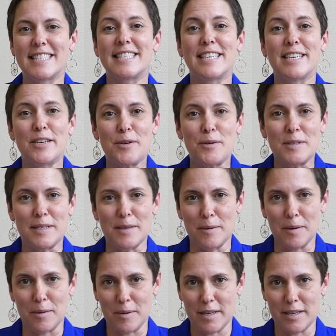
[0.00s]
C'est
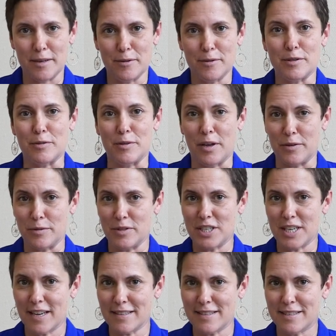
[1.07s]
Sonia
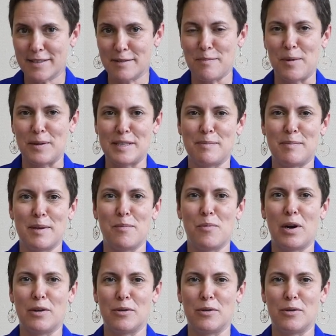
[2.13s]
yunjats, bon spil